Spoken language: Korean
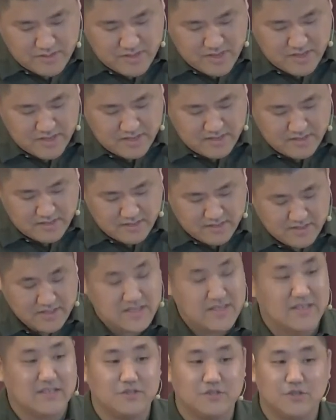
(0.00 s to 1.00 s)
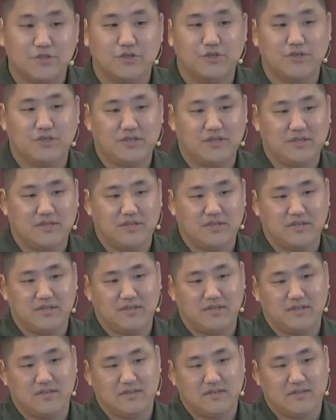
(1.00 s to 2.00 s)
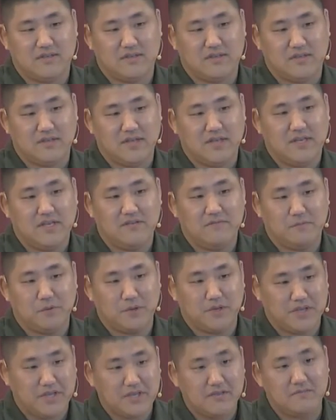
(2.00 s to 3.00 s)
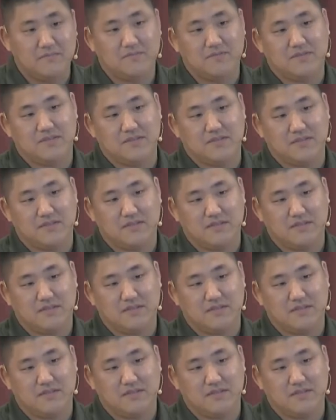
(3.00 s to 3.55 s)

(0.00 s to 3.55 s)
기도를 시작할 수 있습니다. 우리가 그